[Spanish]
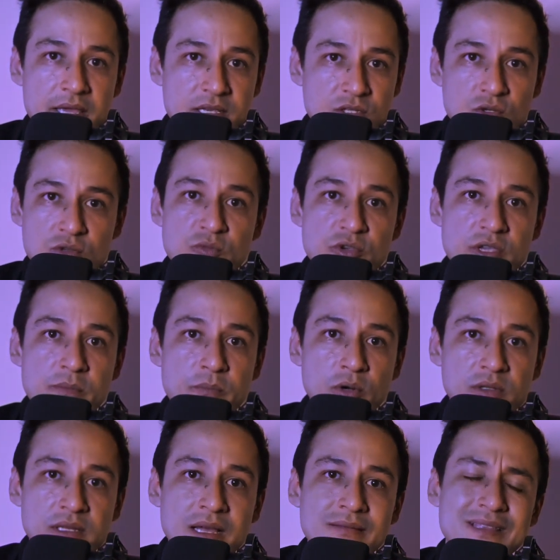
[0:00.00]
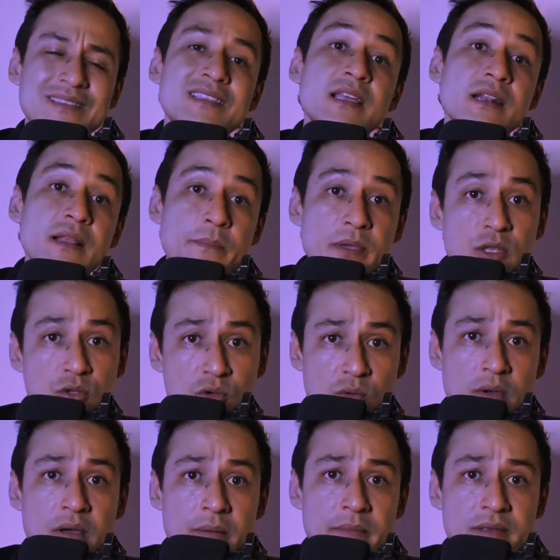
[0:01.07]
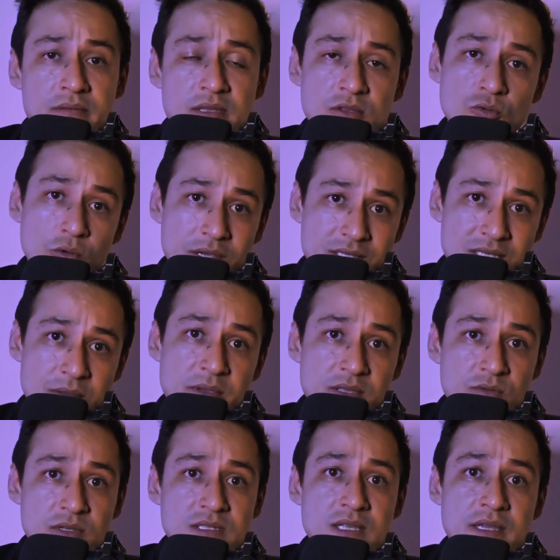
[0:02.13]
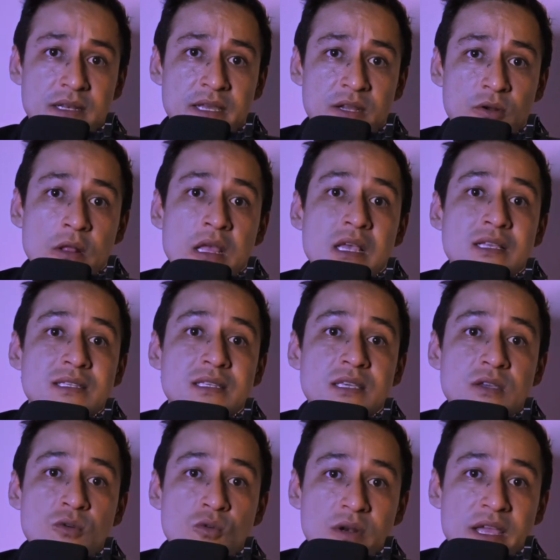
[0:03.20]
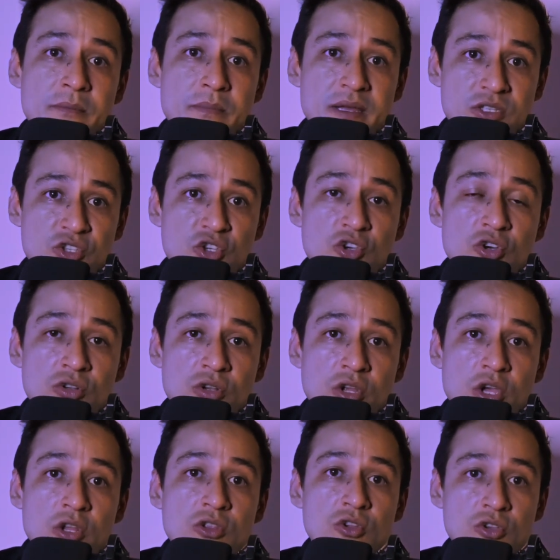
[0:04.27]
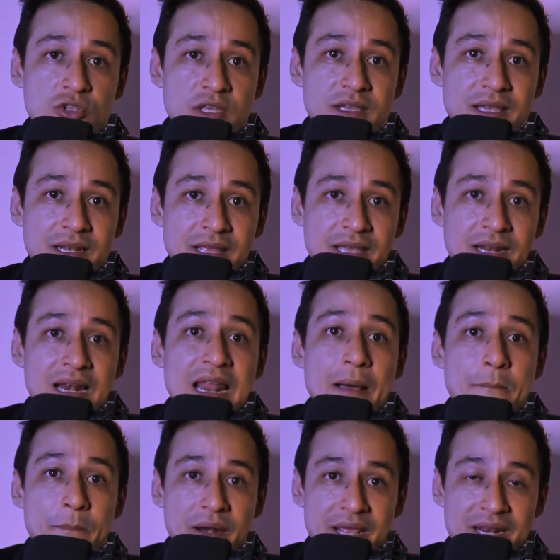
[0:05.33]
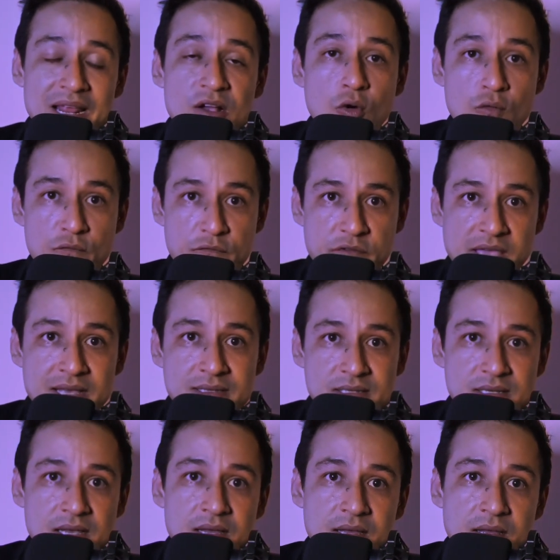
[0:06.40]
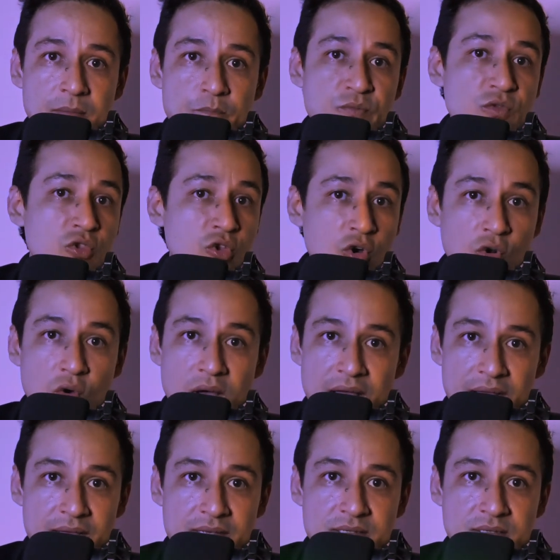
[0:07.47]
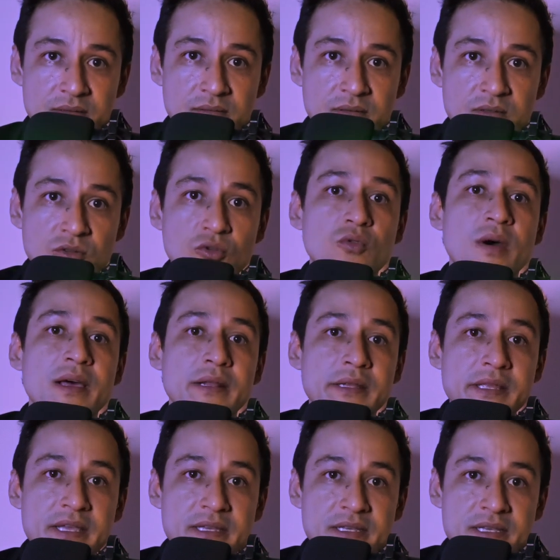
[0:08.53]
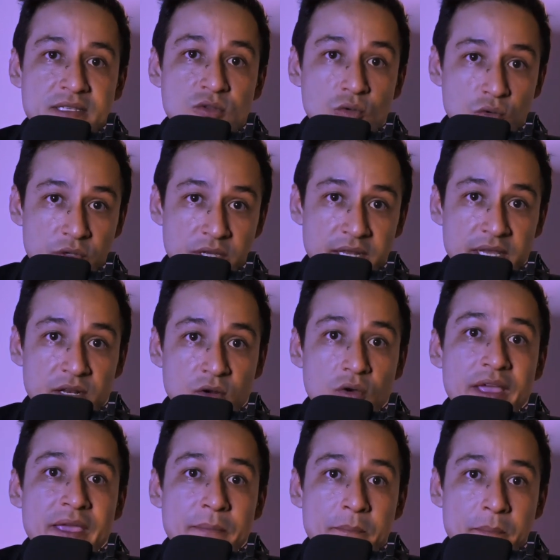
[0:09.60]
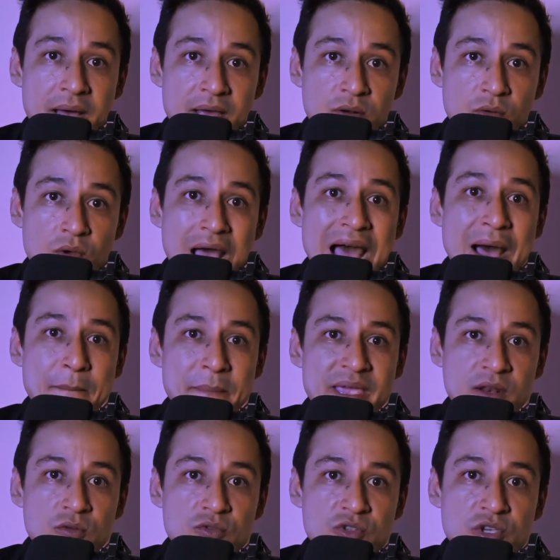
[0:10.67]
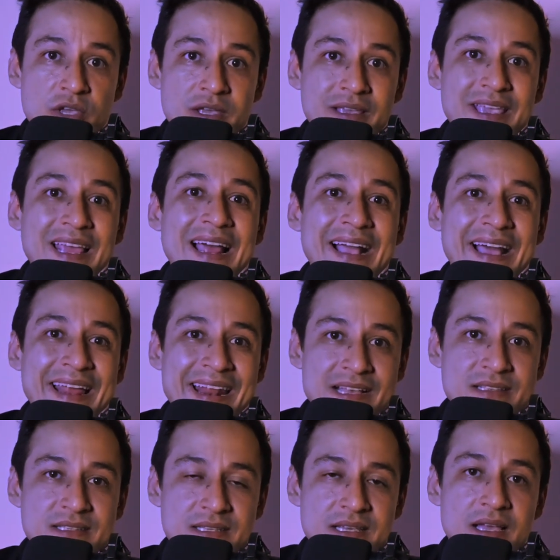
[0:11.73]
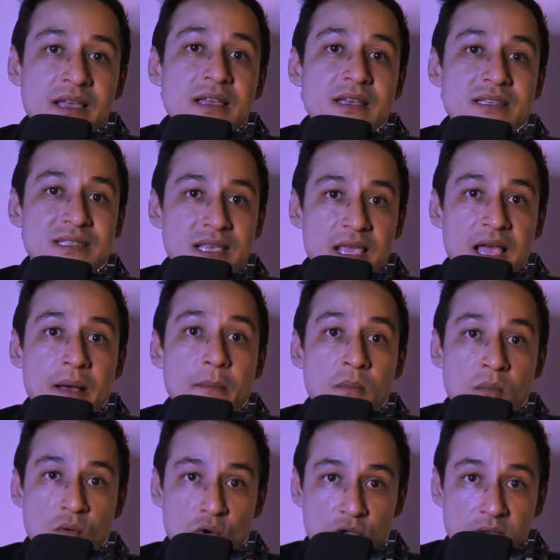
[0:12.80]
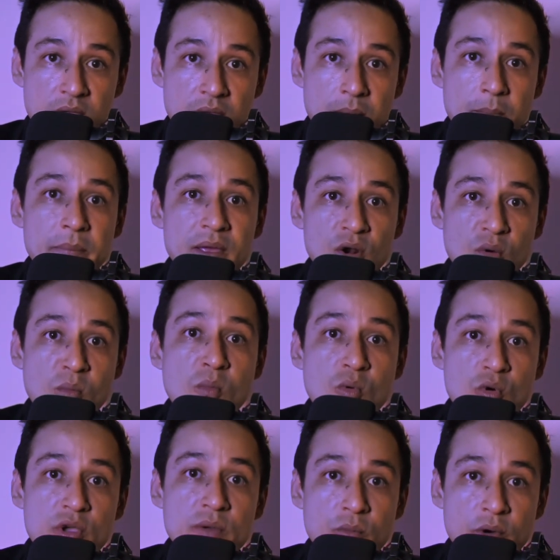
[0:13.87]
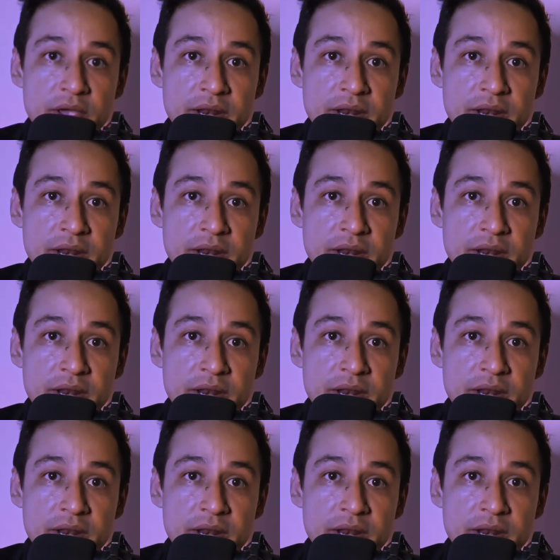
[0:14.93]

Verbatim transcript: Eso es muy importante. Te repito nuevamente, tú que estás viendo este dinero, si una inversión no te genera la plena confianza, no lo hagas. No arriesgues tu dinero en vano, a menos que la ganancia sea muy, pero muy